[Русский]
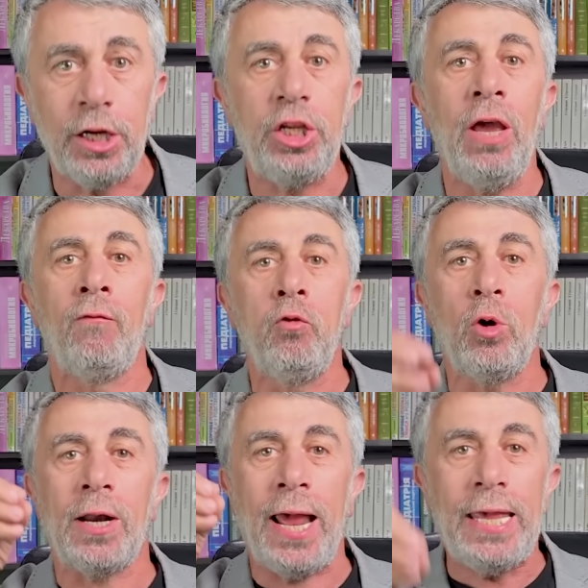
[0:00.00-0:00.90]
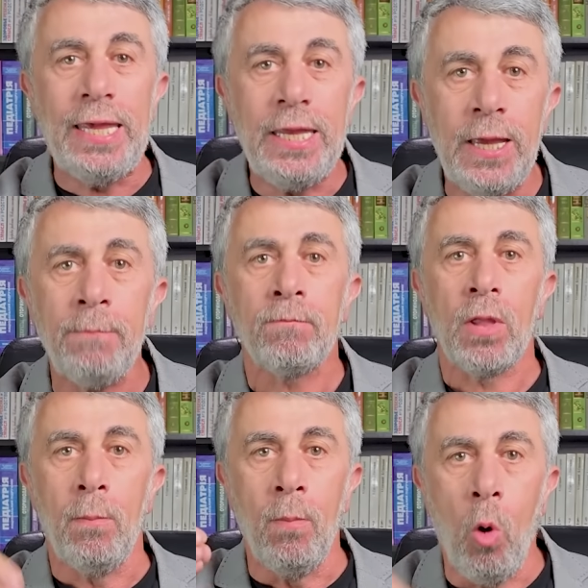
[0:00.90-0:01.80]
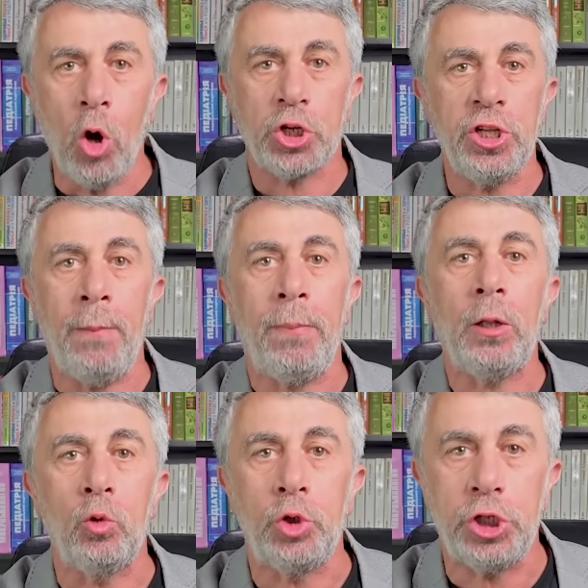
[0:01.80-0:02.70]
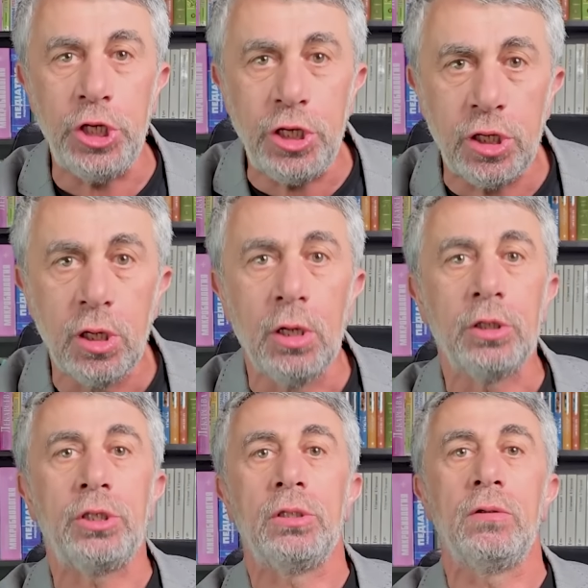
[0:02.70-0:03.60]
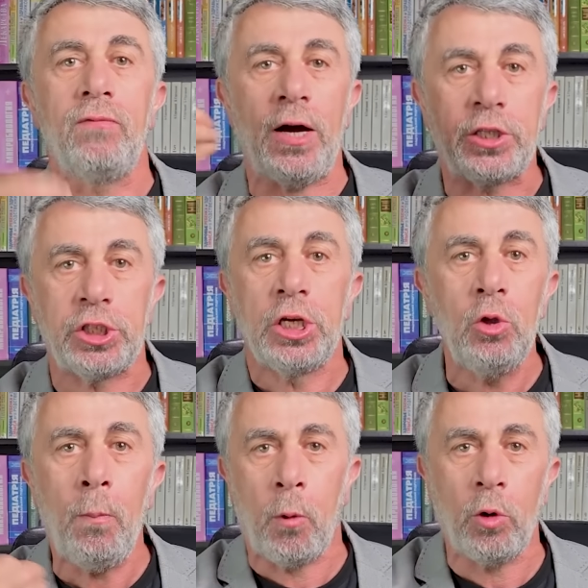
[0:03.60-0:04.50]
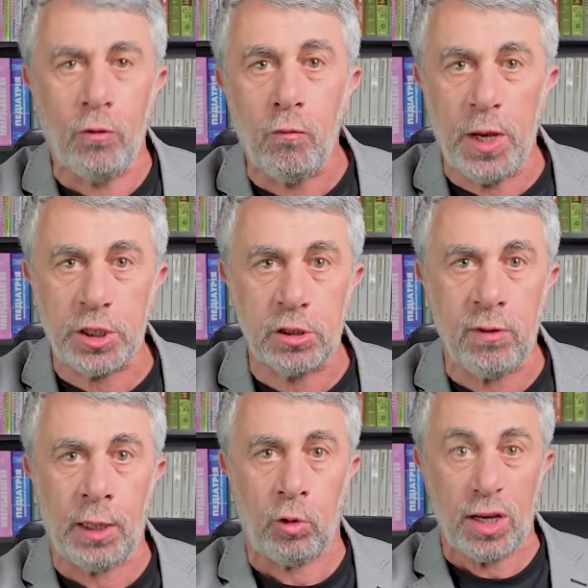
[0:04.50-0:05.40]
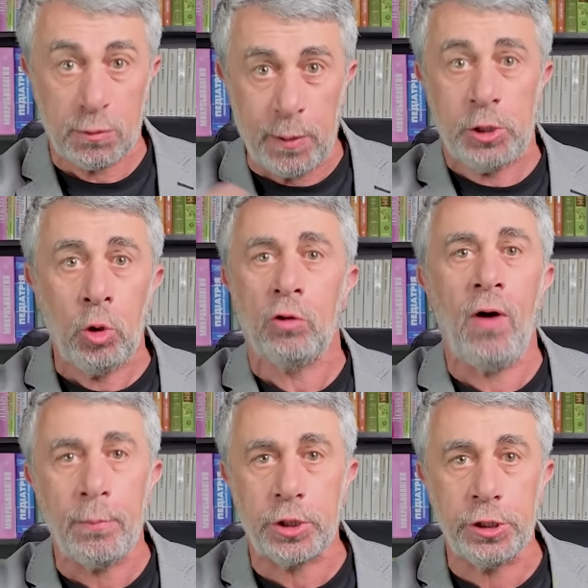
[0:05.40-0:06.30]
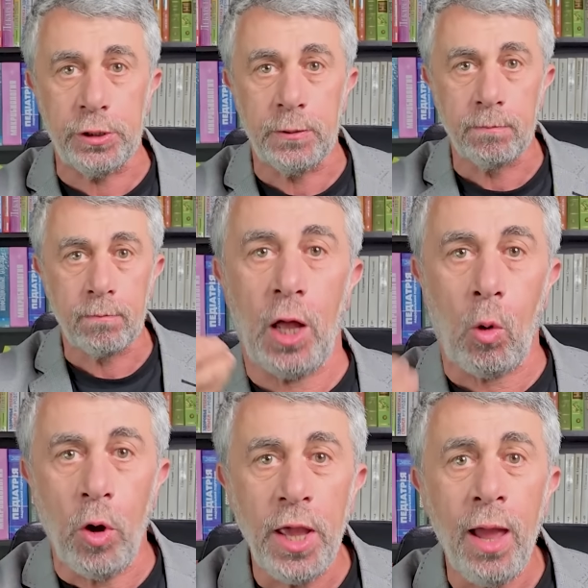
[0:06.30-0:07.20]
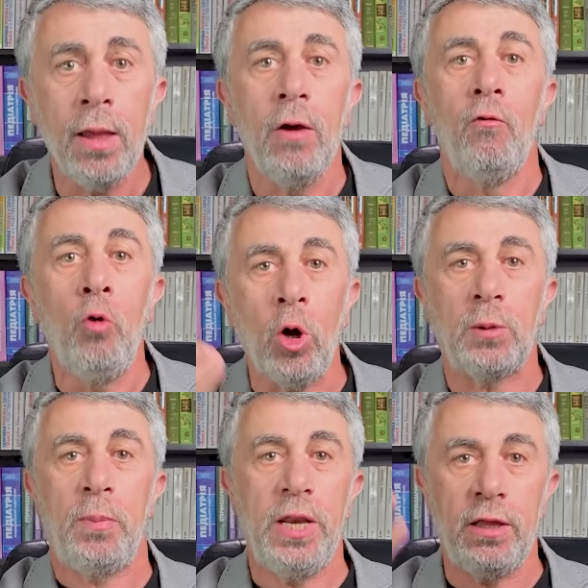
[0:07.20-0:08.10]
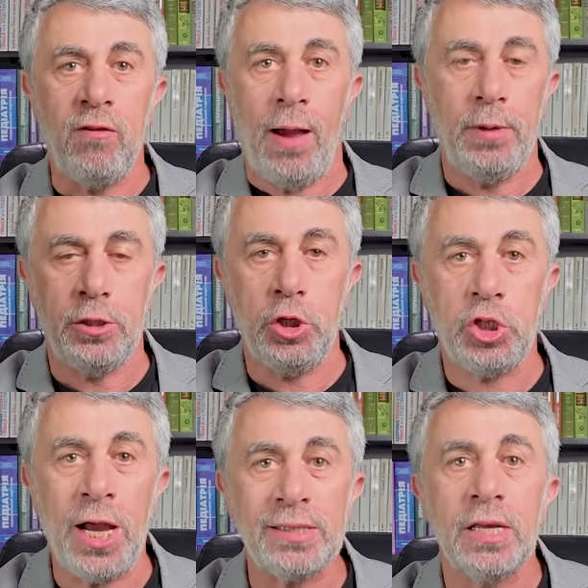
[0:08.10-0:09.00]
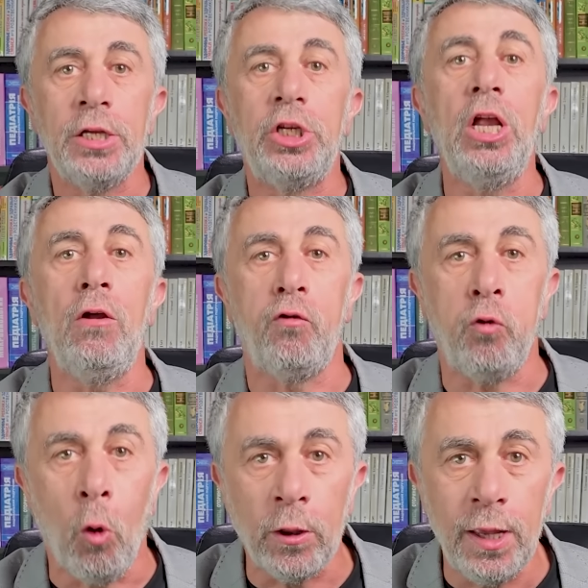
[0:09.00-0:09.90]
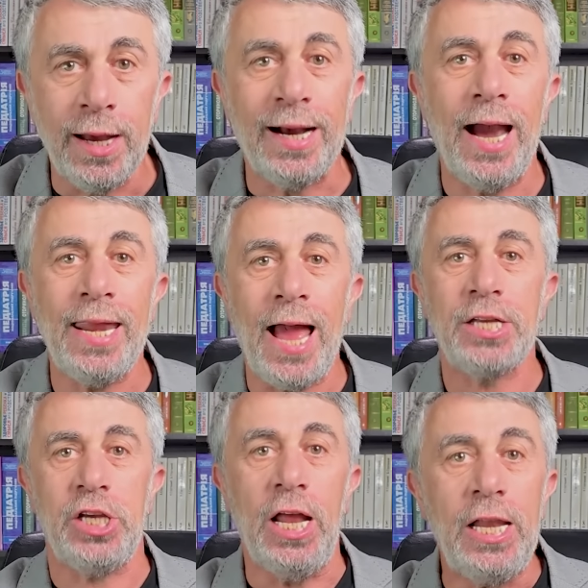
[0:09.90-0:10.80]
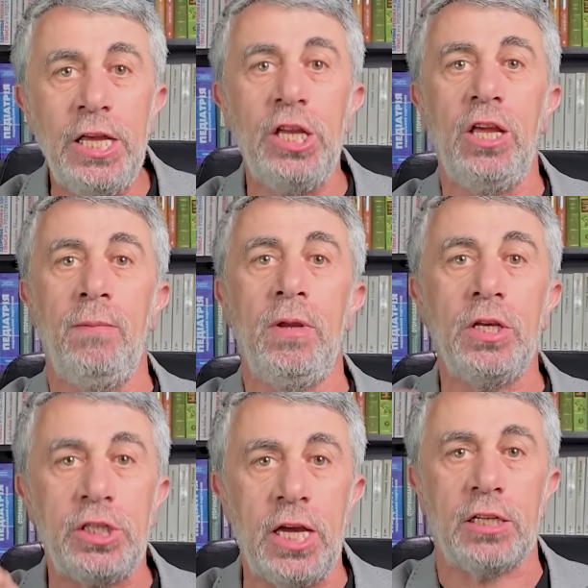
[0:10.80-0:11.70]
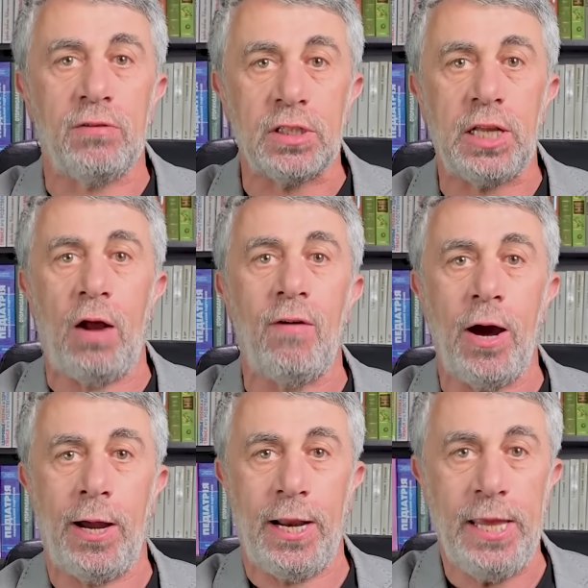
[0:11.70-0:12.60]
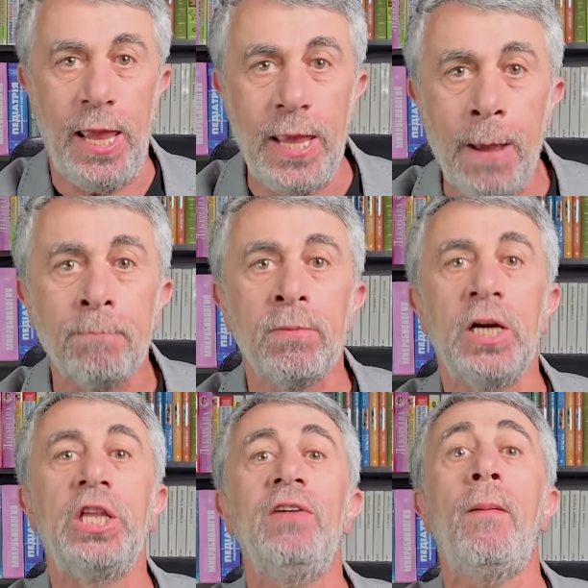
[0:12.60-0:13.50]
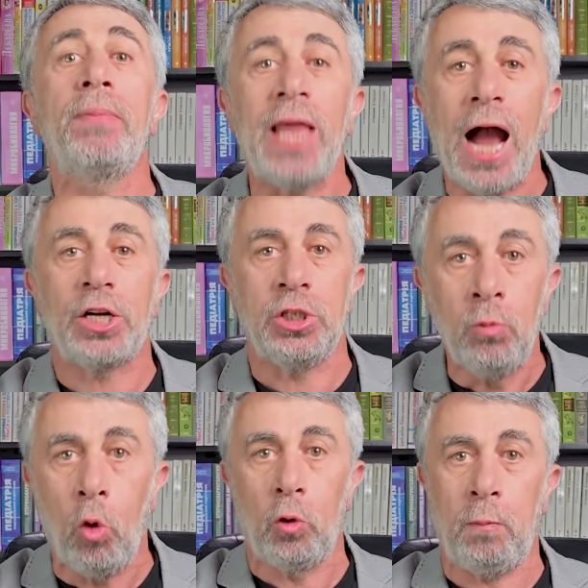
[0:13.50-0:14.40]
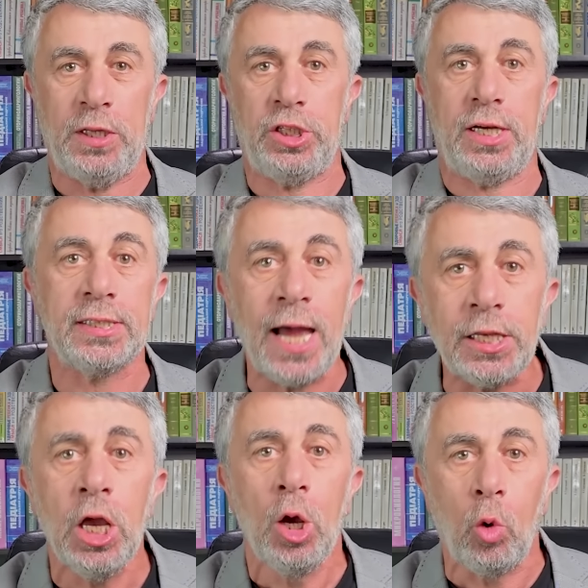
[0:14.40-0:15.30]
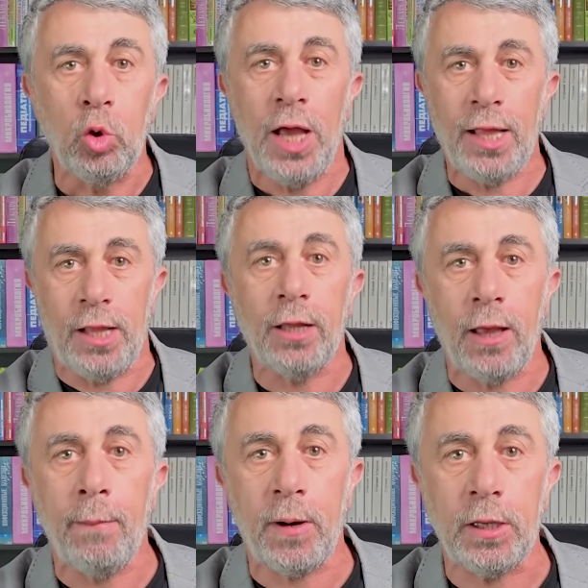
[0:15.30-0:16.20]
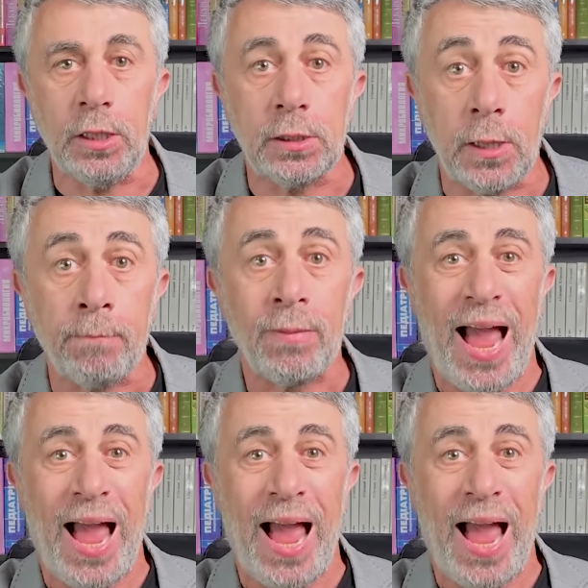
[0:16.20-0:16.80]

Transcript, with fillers: где в Украине можно получить вакцину против бешенства, которая спасет вам жизнь. И второе, вот перед вами сейчас телефон горячей линии Министерства здравоохранения, где вам также могут подсказать, куда надо обратиться.